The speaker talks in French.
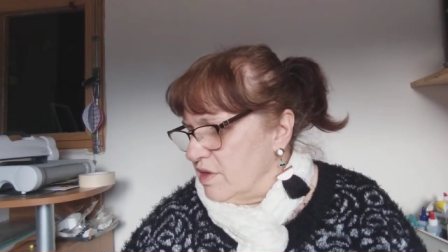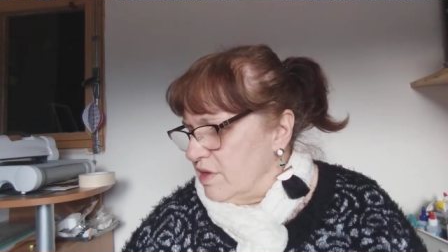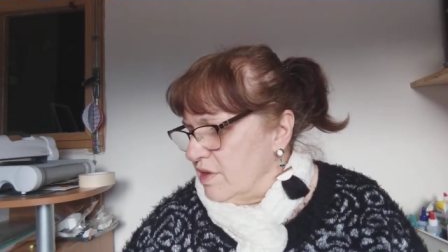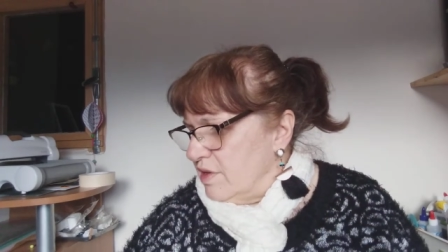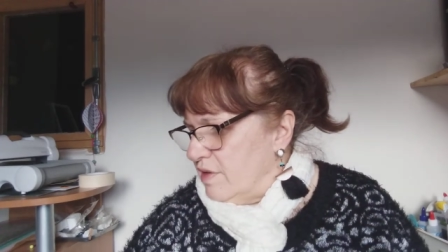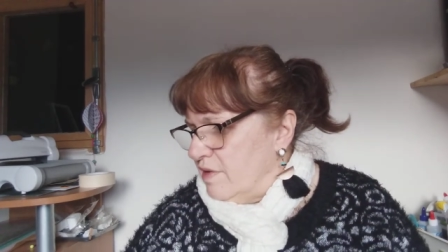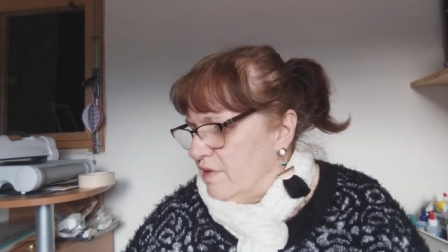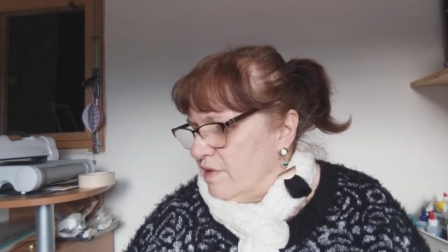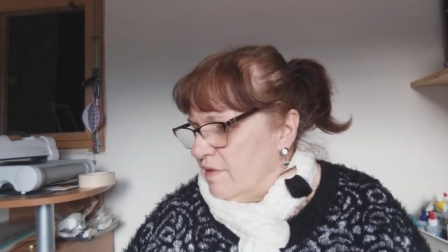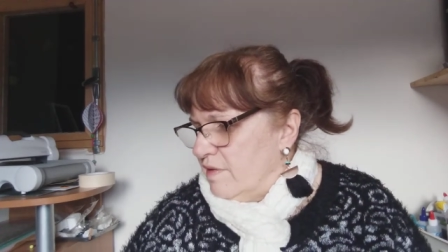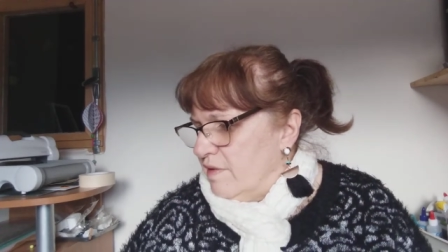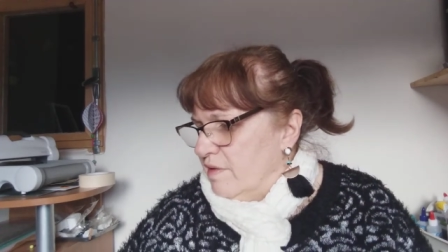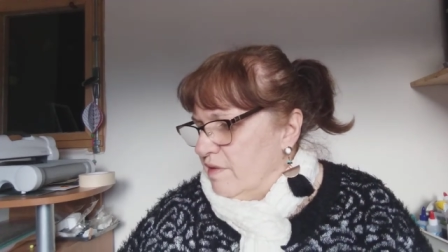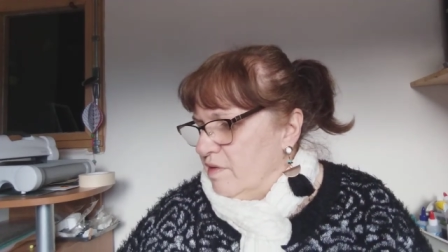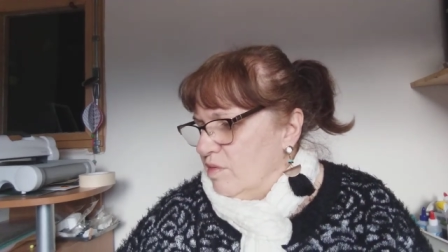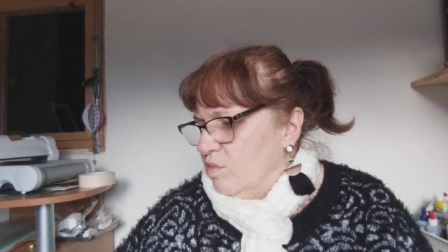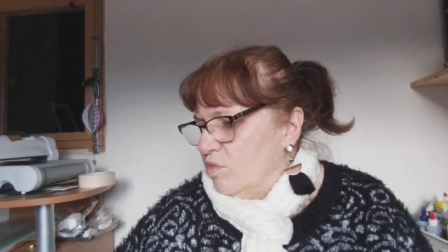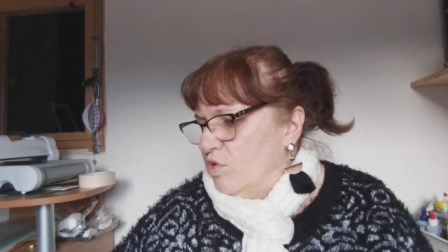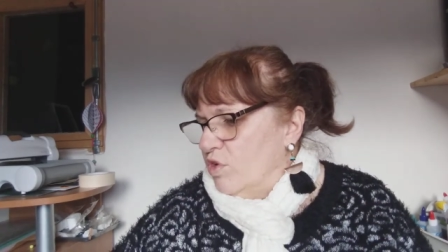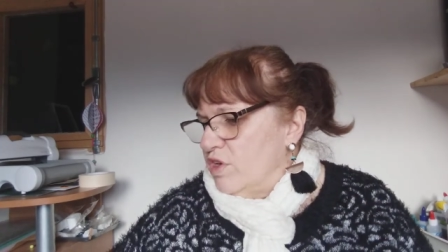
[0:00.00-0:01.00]

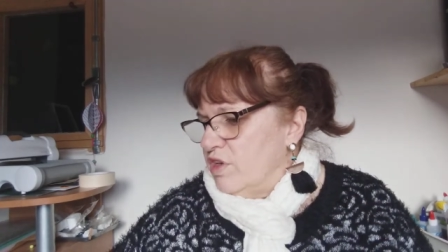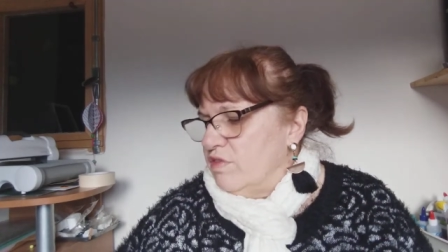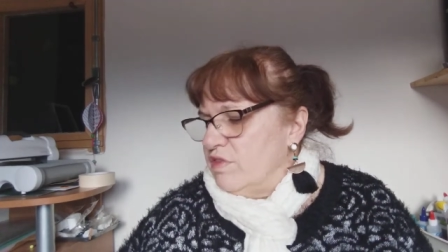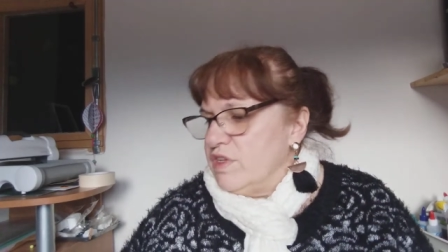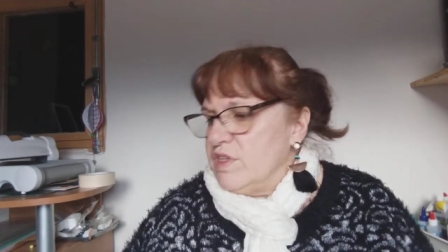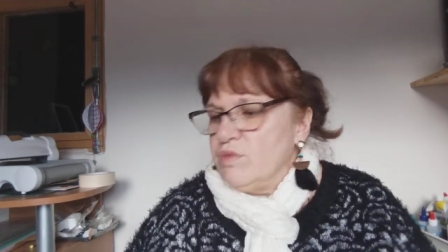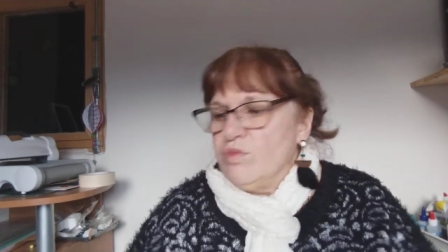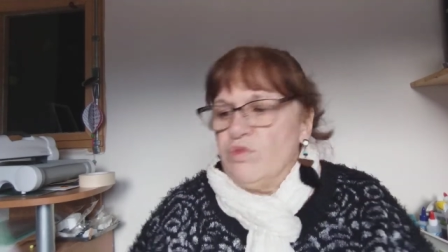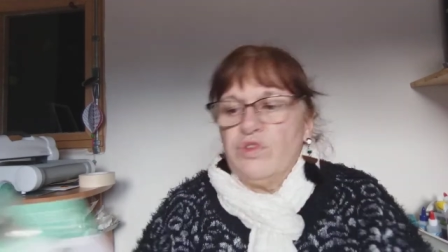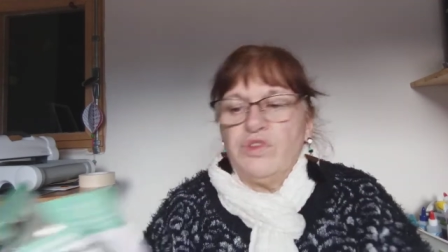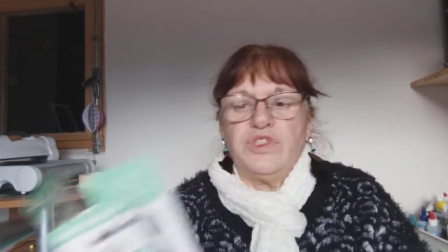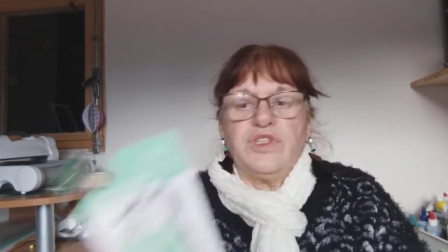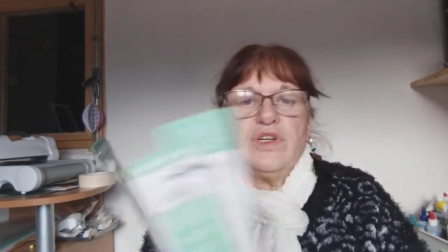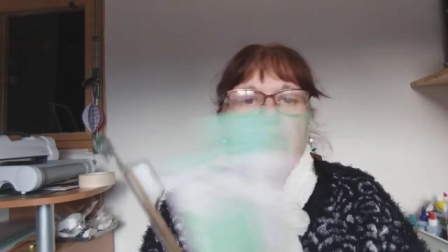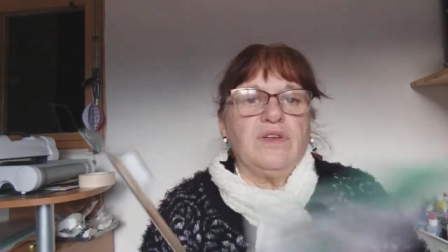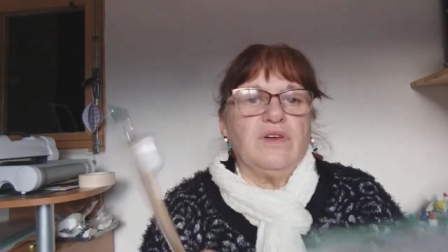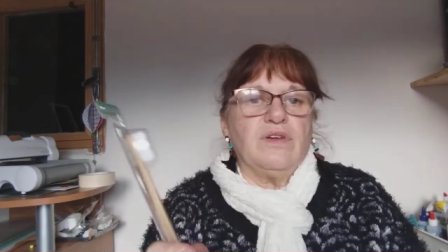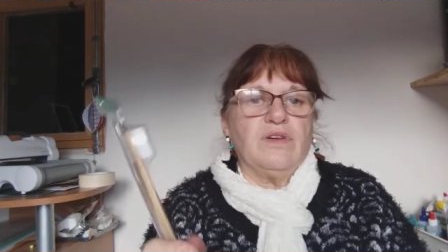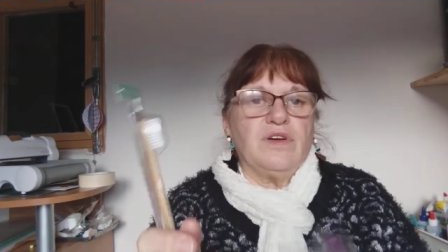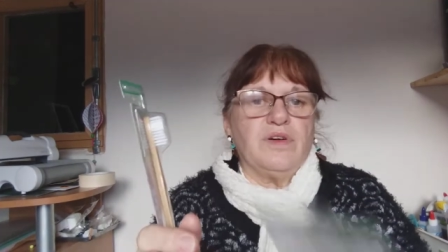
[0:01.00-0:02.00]
Bon, il y avait des brosses à
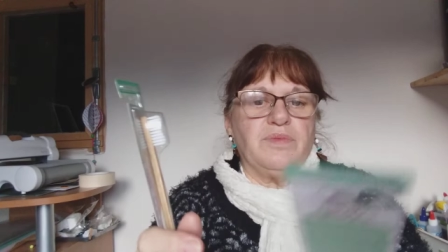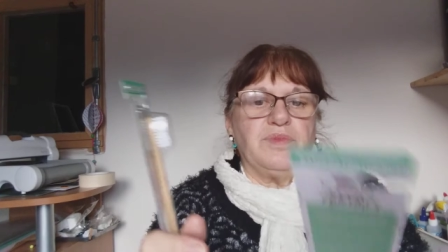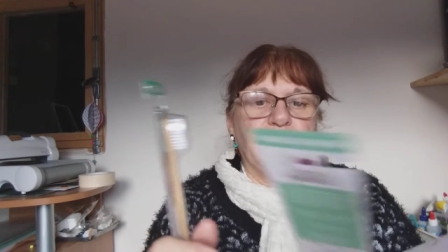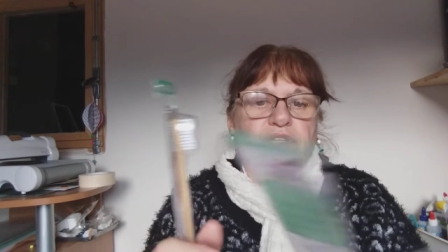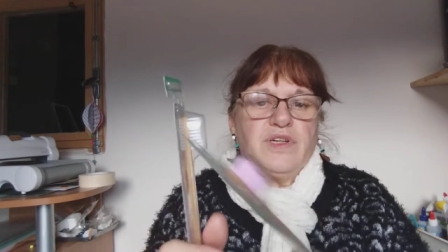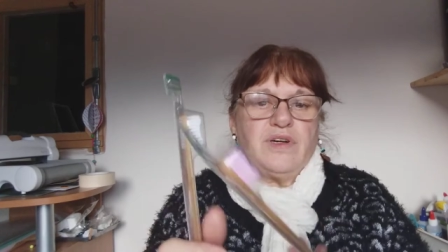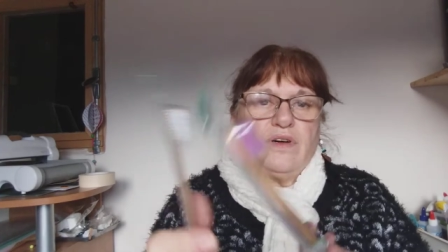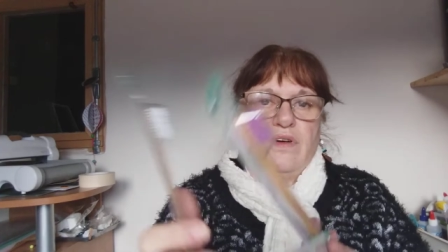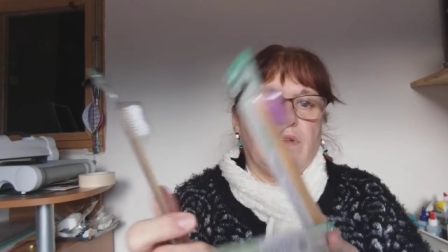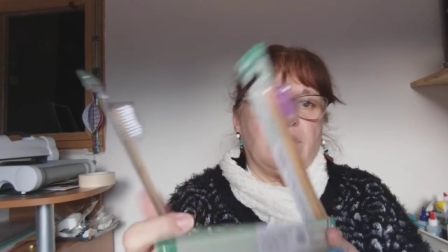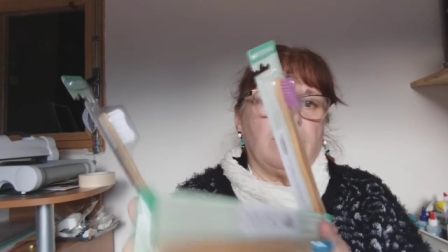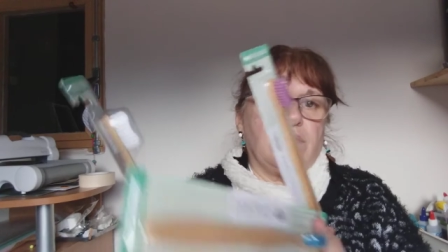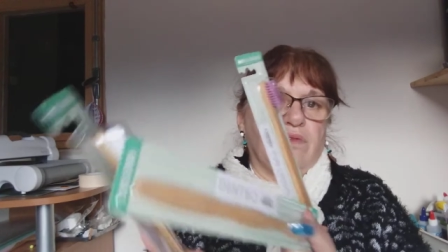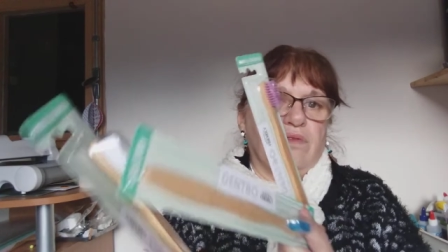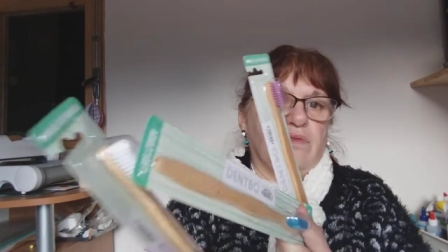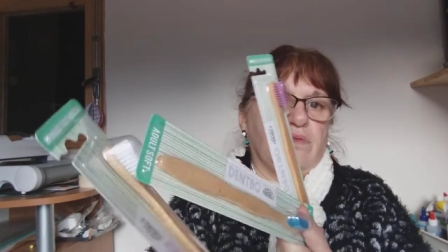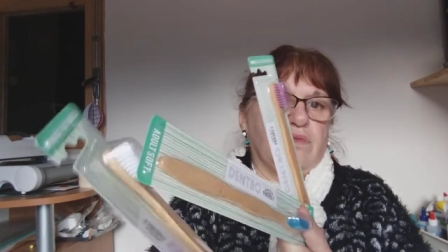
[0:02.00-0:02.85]
dents comme ça euh,